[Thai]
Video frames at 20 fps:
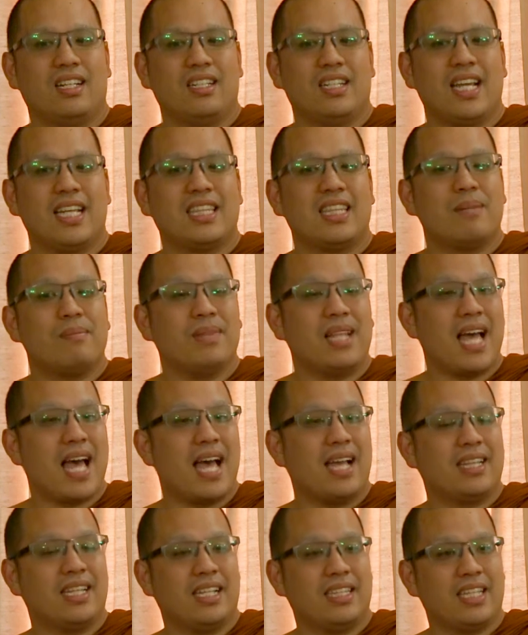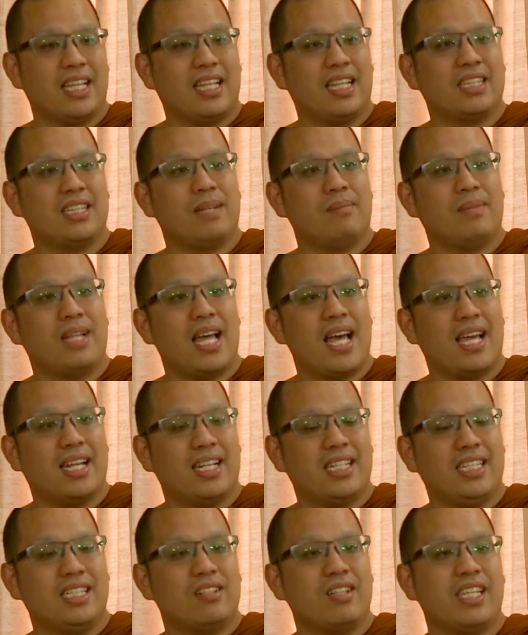ในตำราในแต่ละตำรา
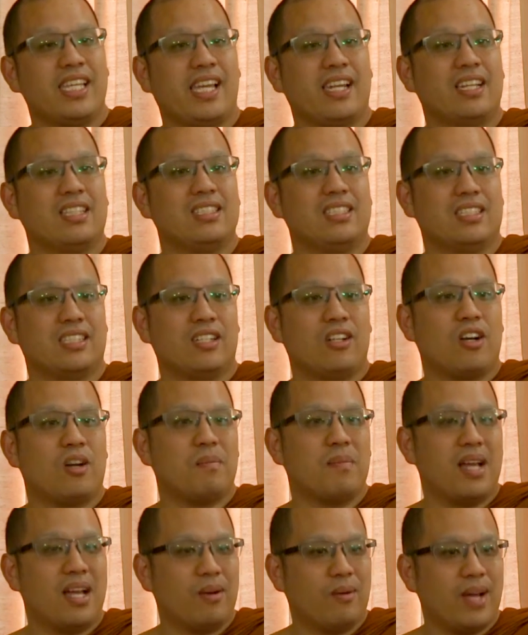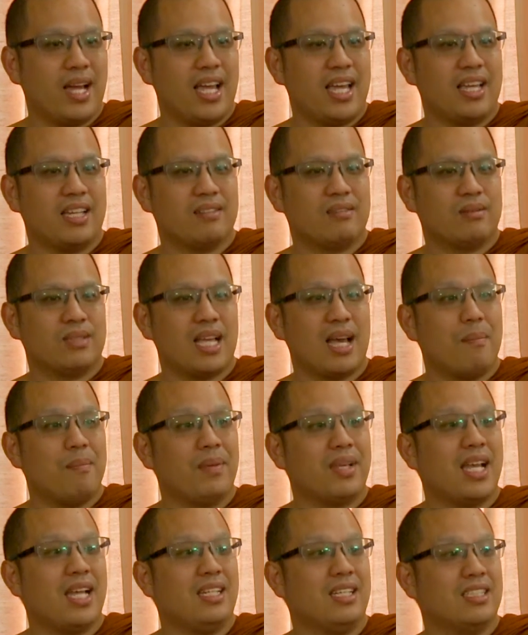นะที่เขาเขียนหนังสือกันออกมาว่าทำ
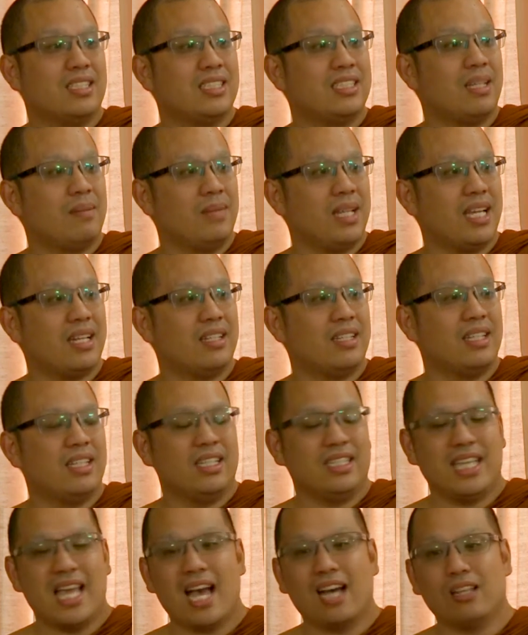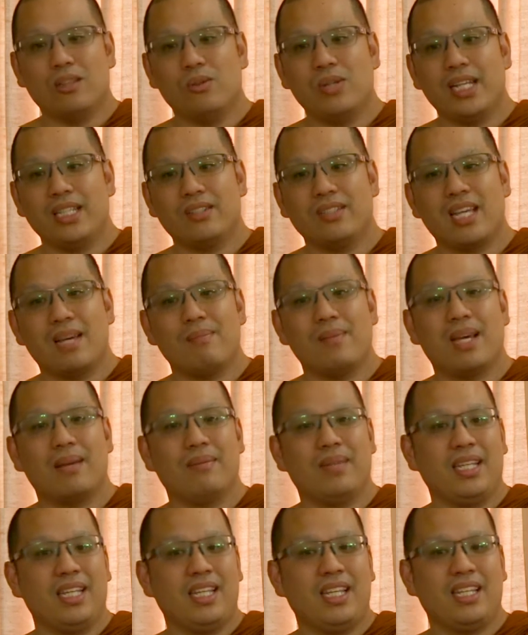ยังไงถึงจะสำเร็จอยากรวยต้องทำแบบ
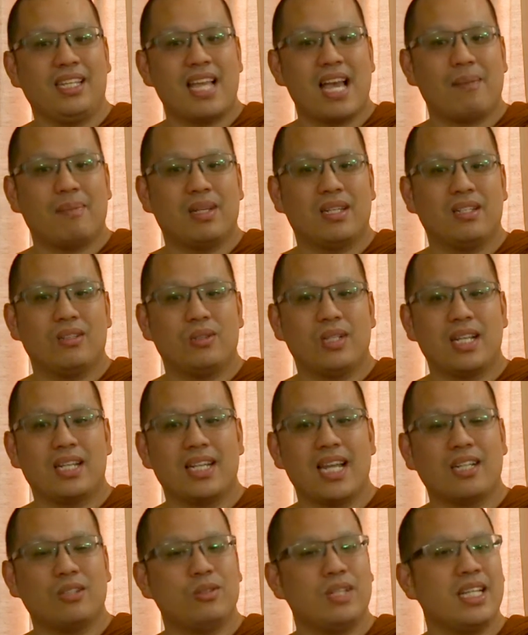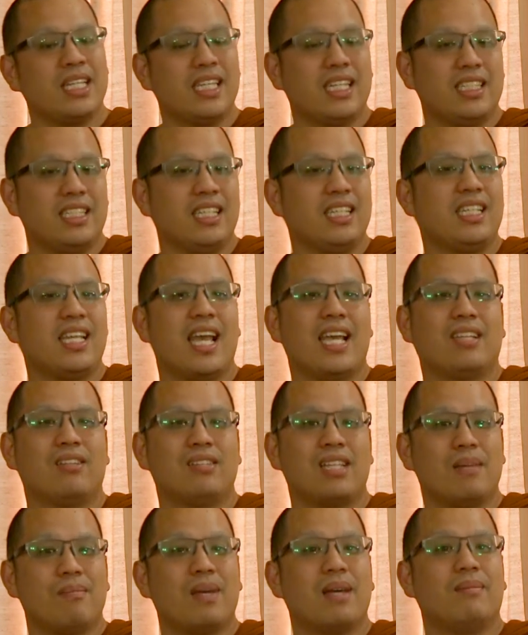นี้อยากเป็นธุรกิจนักธุรกิจยิ่งใหญ่ต้อ
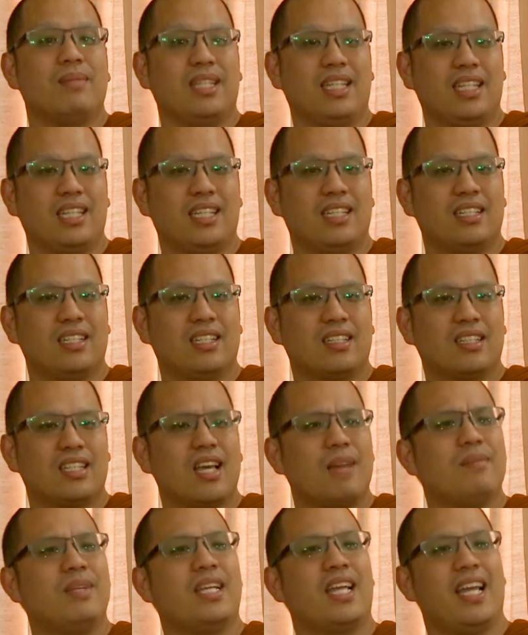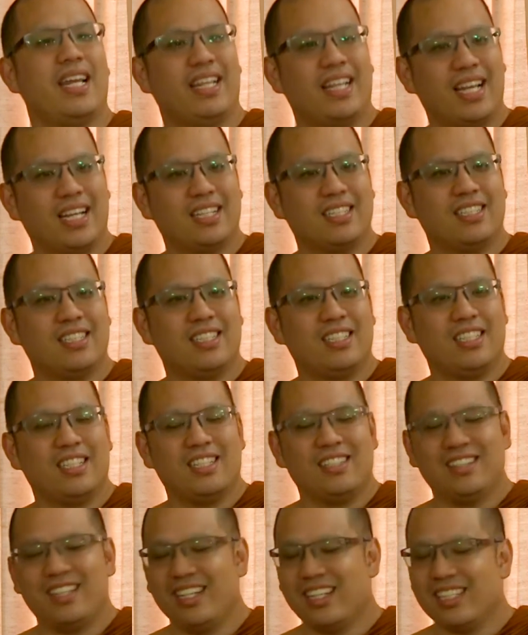งทำแบบนี้ทำยังไงล่ะ
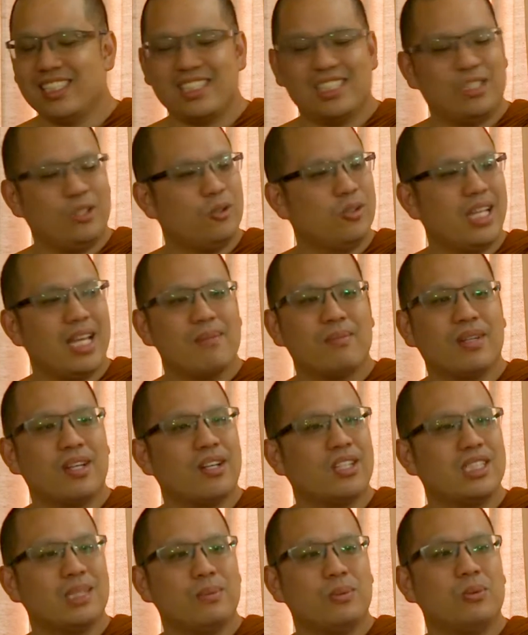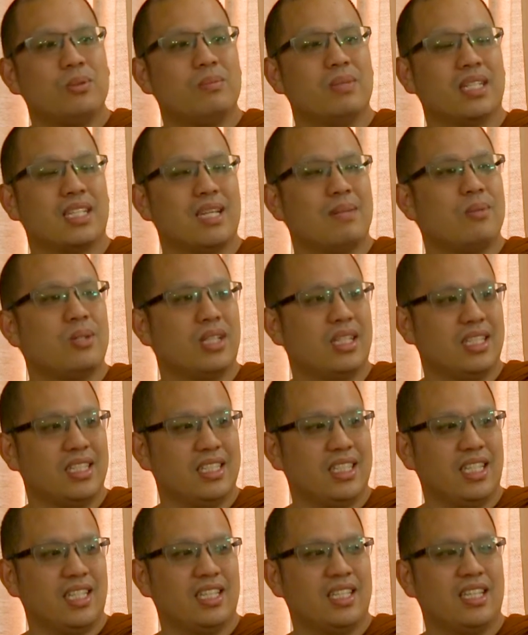ในหนังสือทุกเล่มเขาก็จะพูดเหมือนกันหมดเล
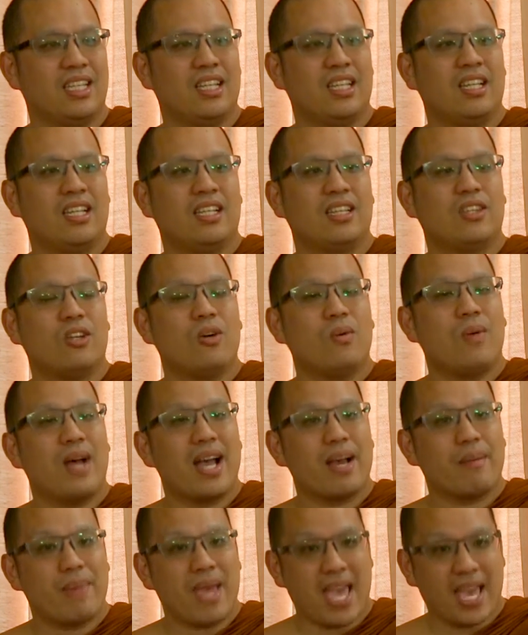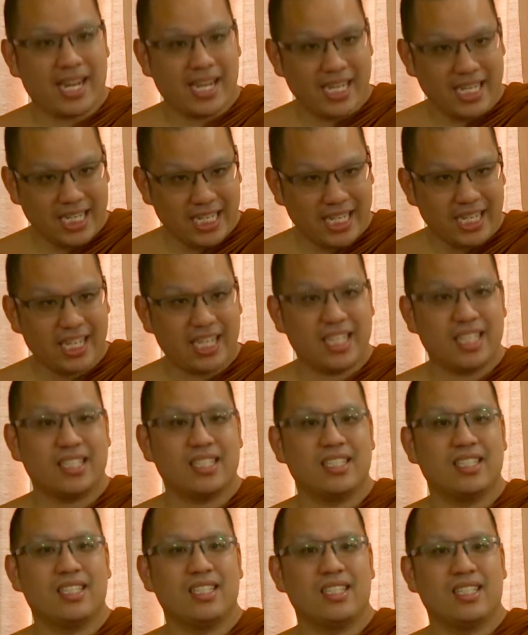ยต้องวางแผนให้ดี
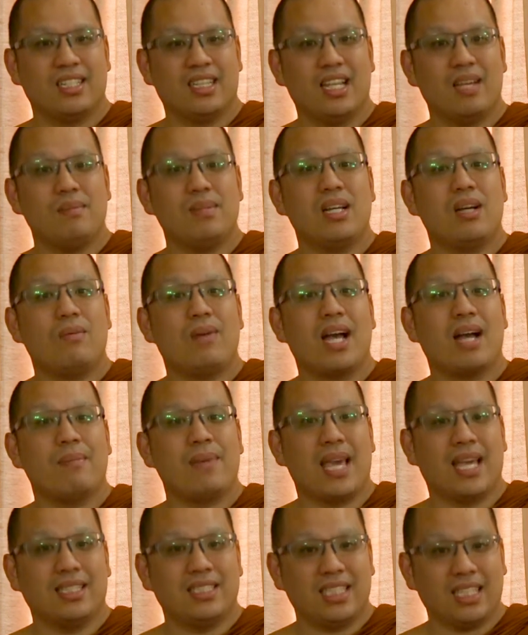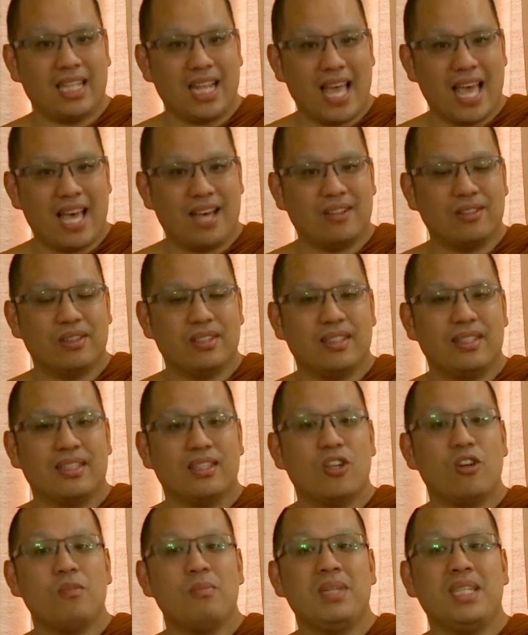และเมื่อวางแผนเสร็จแล้ว
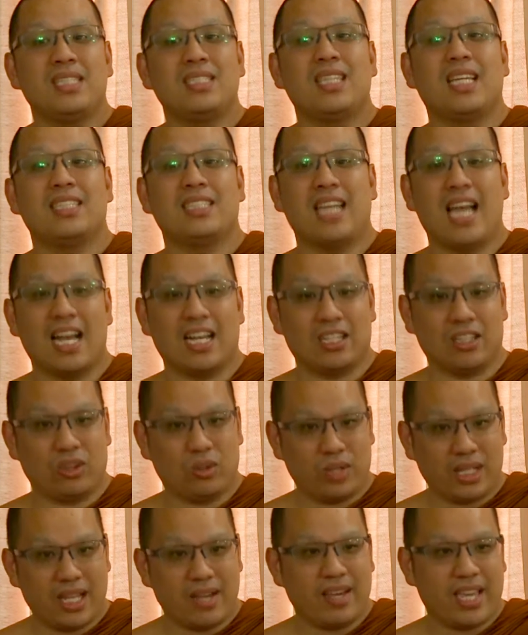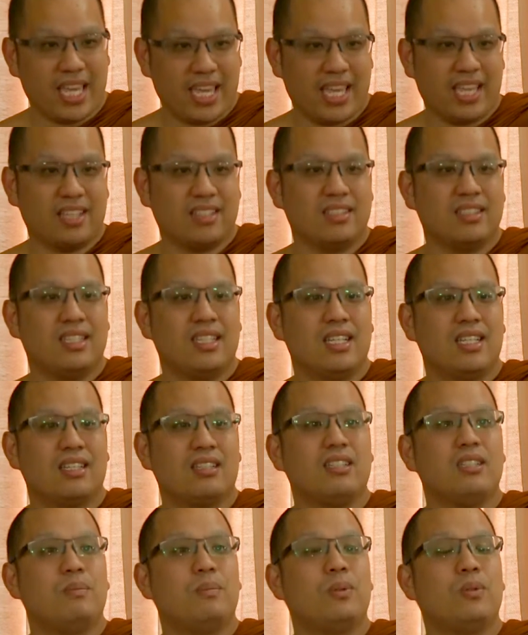ต้องมีสัจจะกับตัวเราเอง
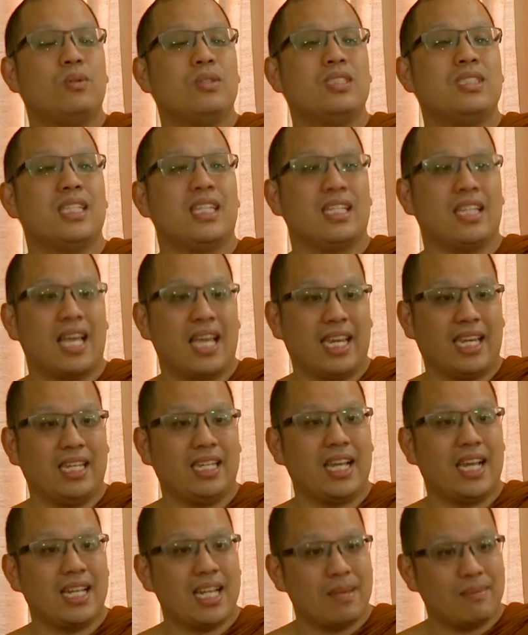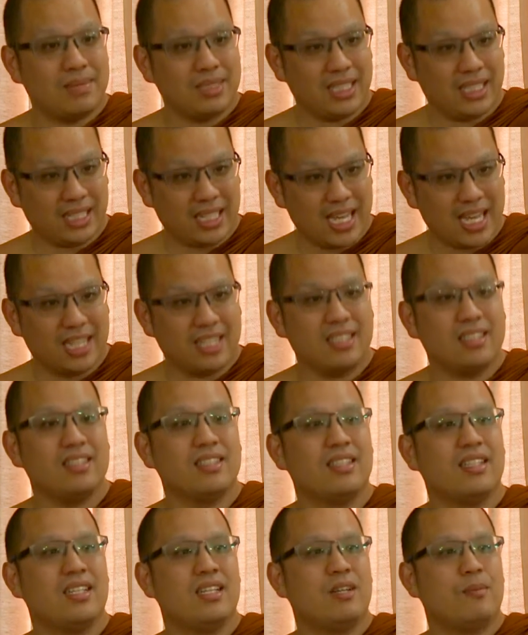คือพูดสิ่งไหนให้ทำสิ่งนั้น
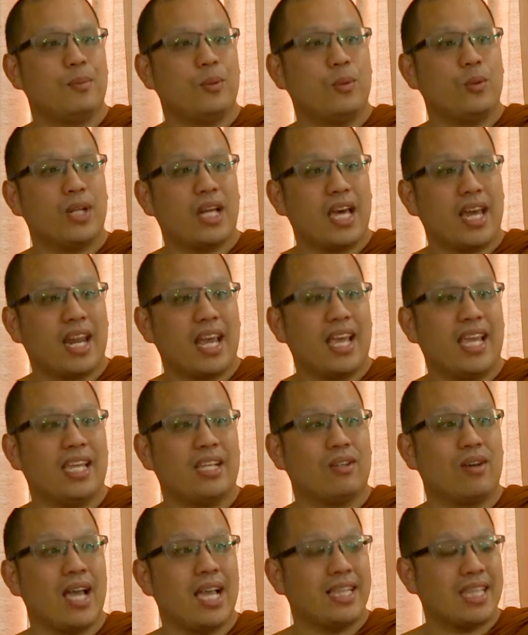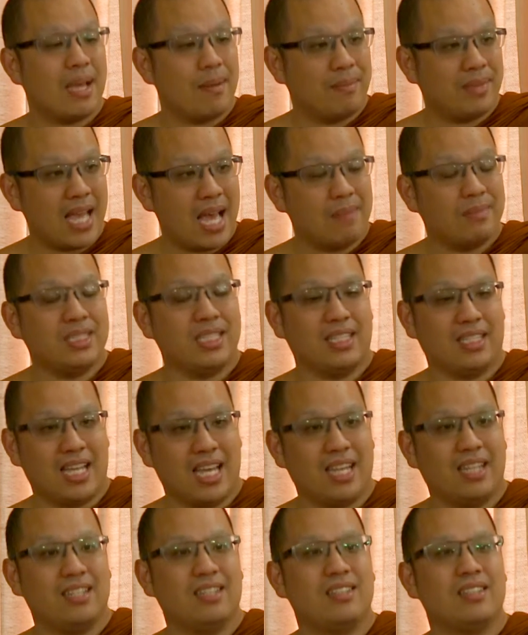พูดอะไรก็ให้ทำตามสิ่ง
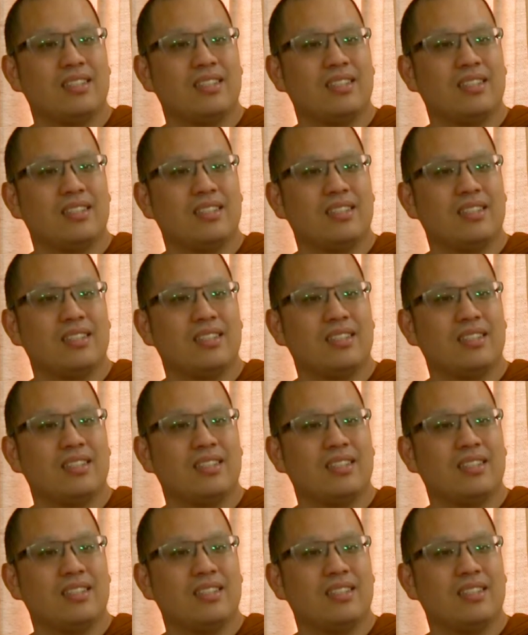นั้น